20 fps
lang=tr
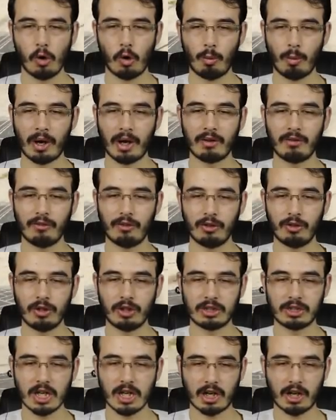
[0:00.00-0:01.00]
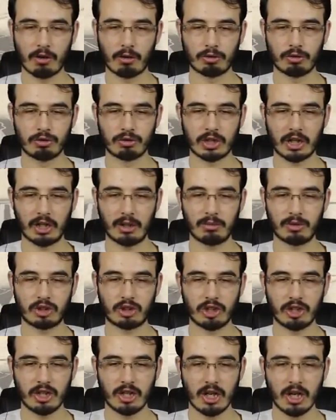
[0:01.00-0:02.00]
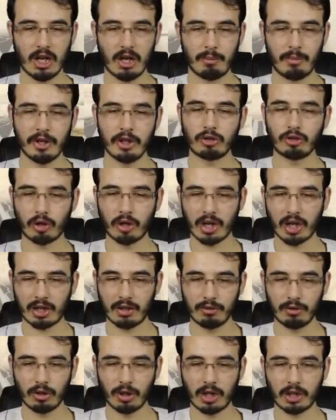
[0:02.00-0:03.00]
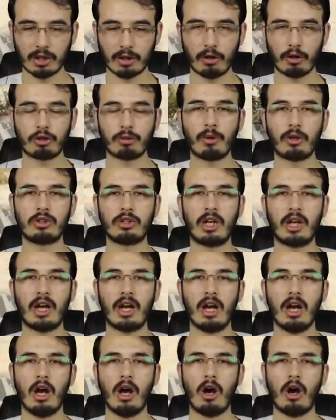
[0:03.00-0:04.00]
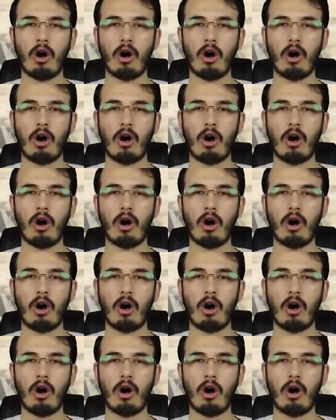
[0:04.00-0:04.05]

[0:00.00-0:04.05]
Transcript: Umarım videoyu izlerken hoşunuza gitmiştir. Bir sonraki videolarda görüşmek üzere.